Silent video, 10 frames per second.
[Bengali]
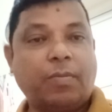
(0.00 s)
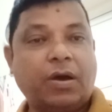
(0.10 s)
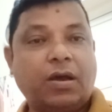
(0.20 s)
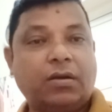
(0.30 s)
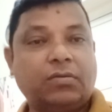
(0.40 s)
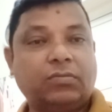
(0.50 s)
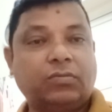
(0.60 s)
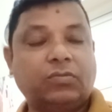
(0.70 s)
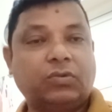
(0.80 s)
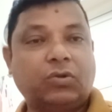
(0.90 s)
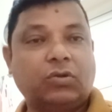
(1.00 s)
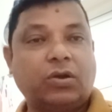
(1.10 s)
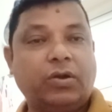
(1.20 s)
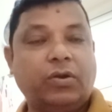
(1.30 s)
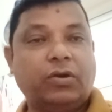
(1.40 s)
আমার কথা
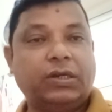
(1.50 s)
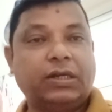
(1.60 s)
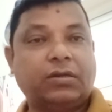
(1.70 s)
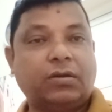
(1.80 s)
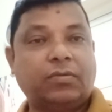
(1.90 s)
হইল যে